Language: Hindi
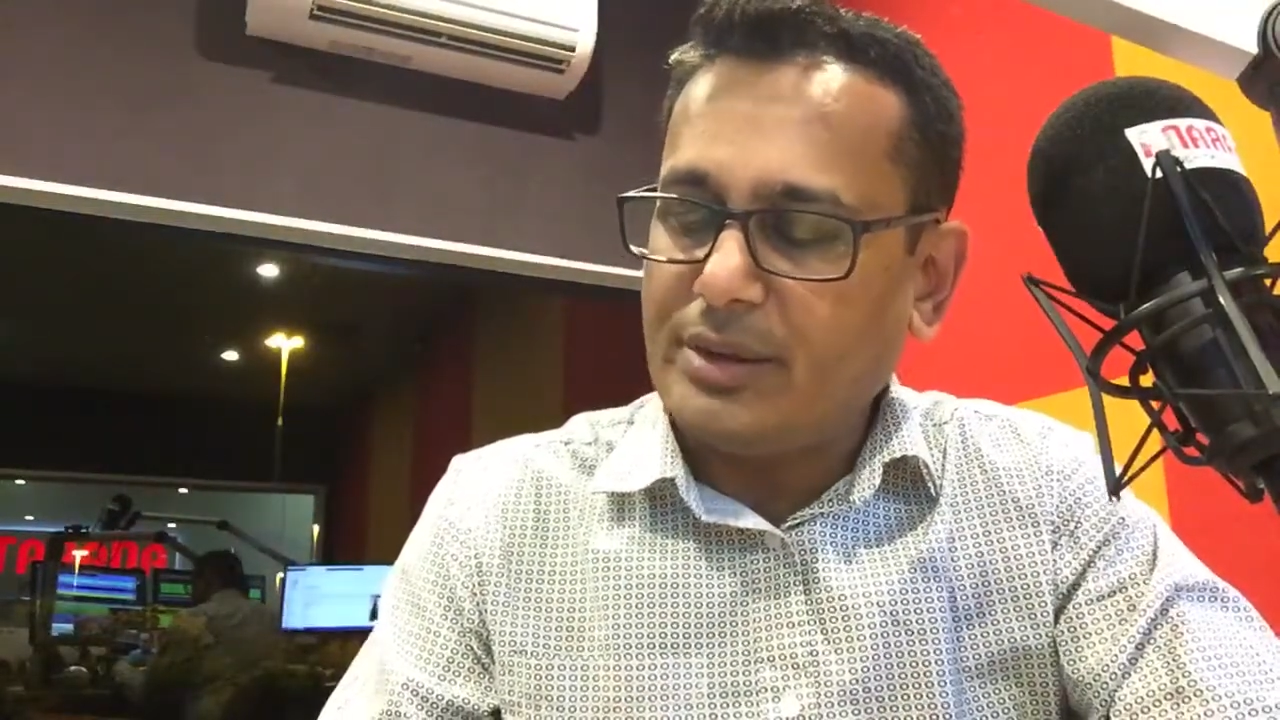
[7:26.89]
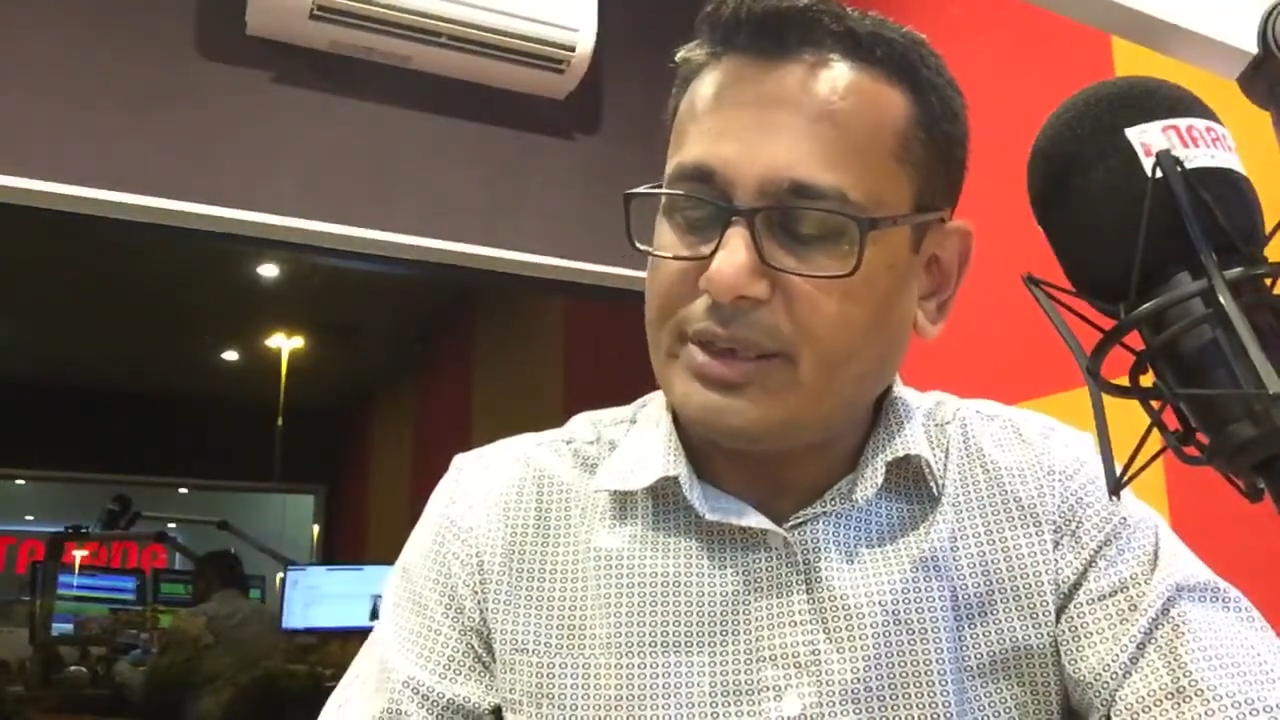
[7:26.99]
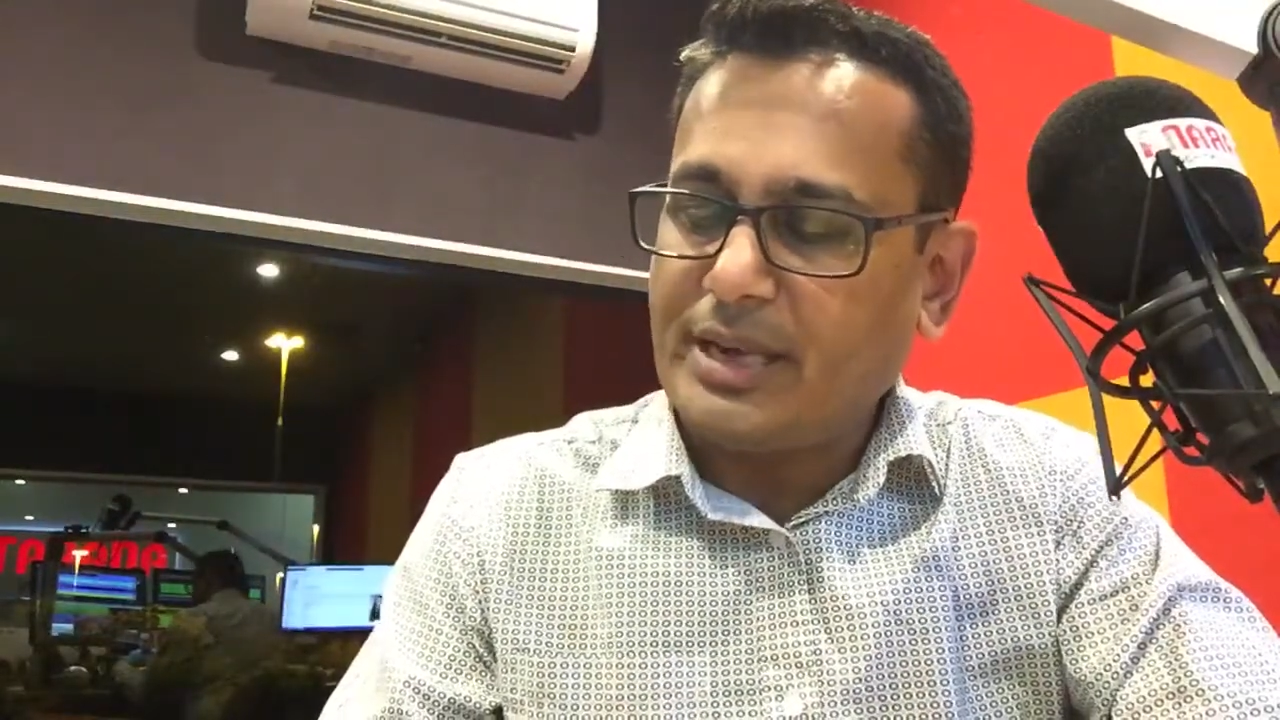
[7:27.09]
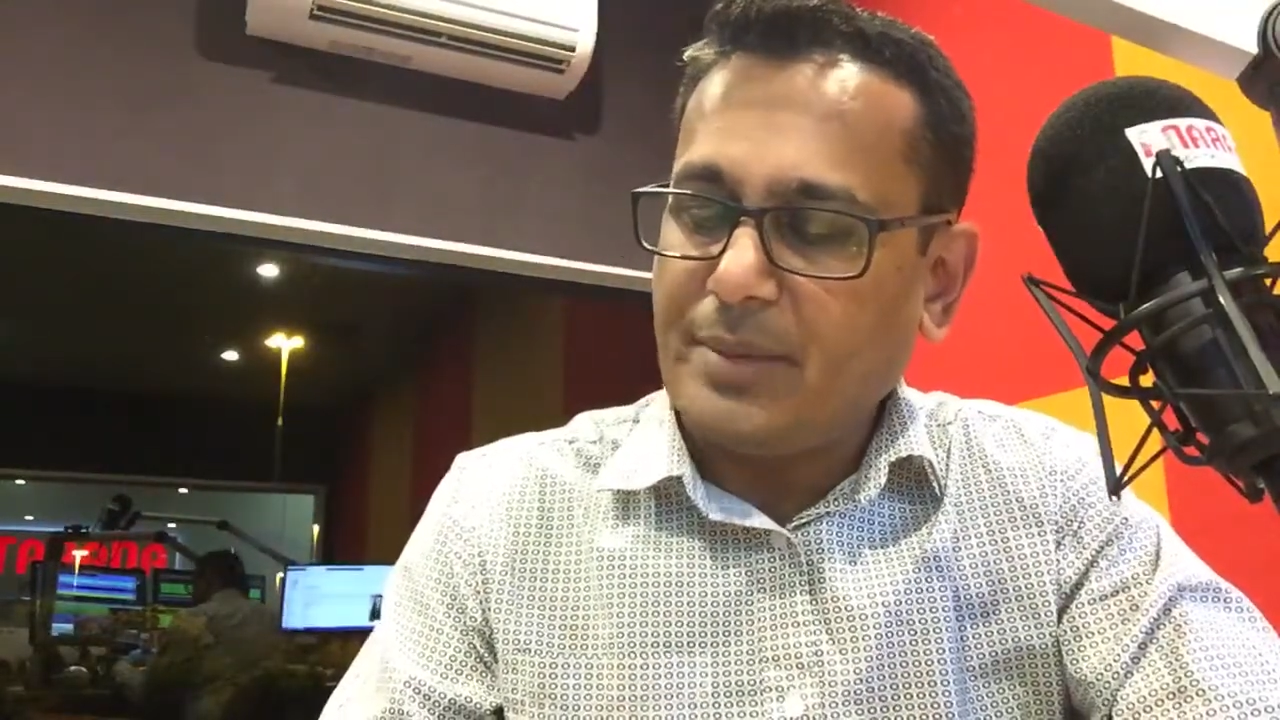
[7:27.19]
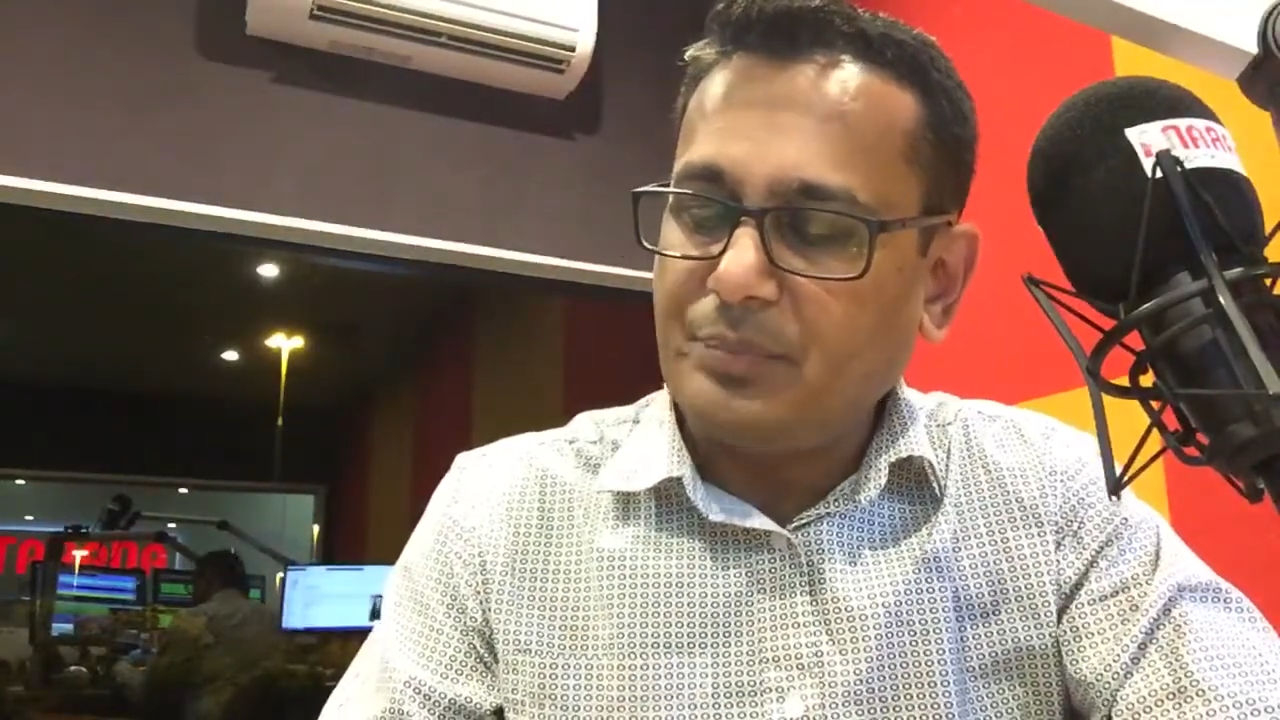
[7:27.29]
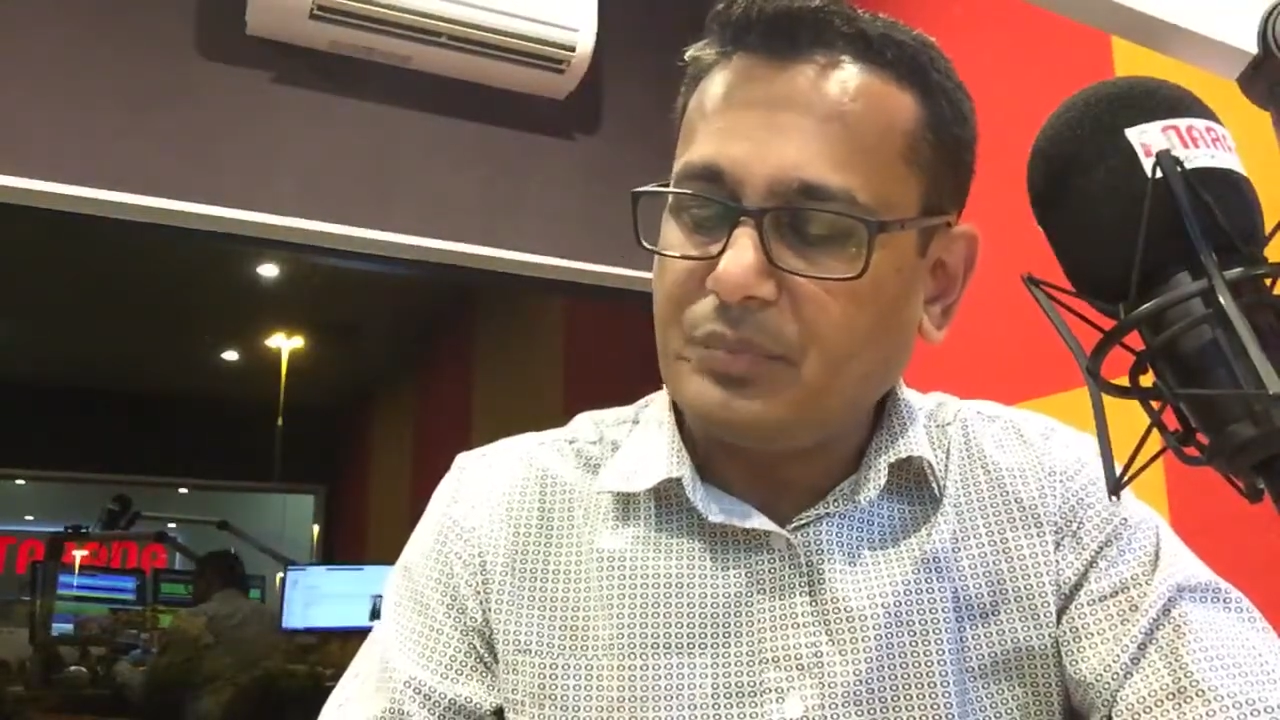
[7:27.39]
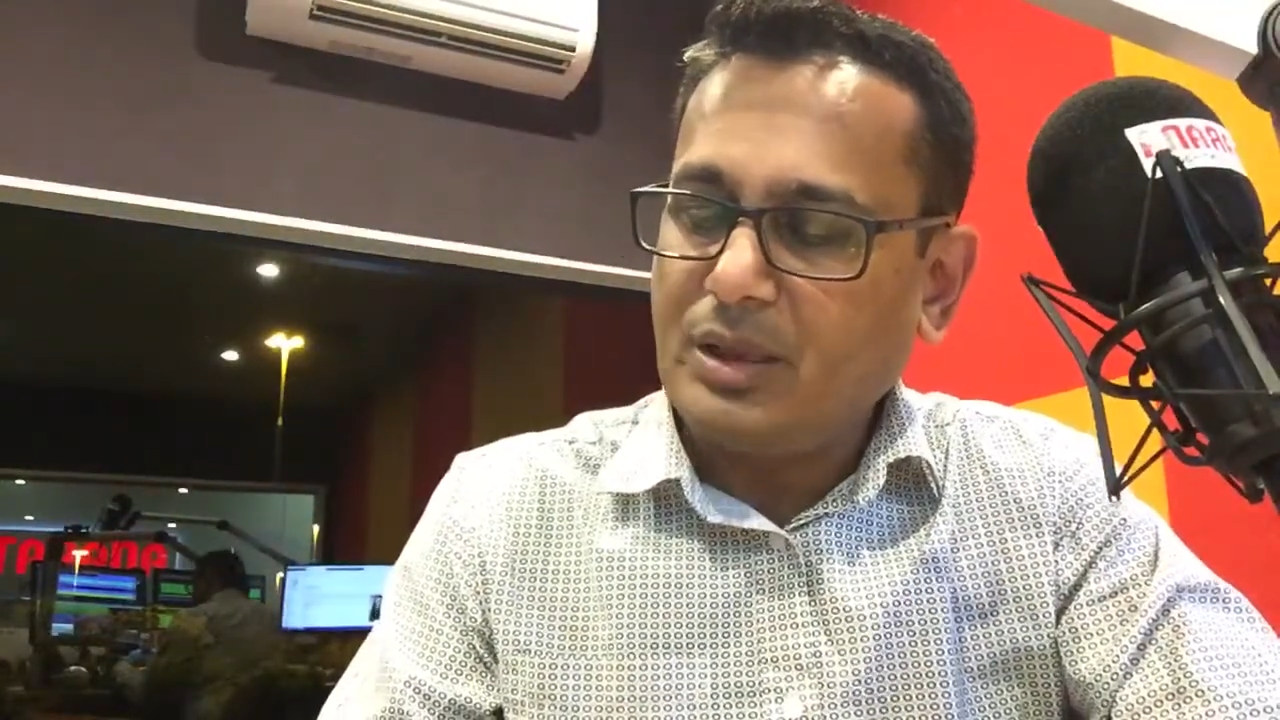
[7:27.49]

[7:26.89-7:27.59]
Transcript: अदर टाइम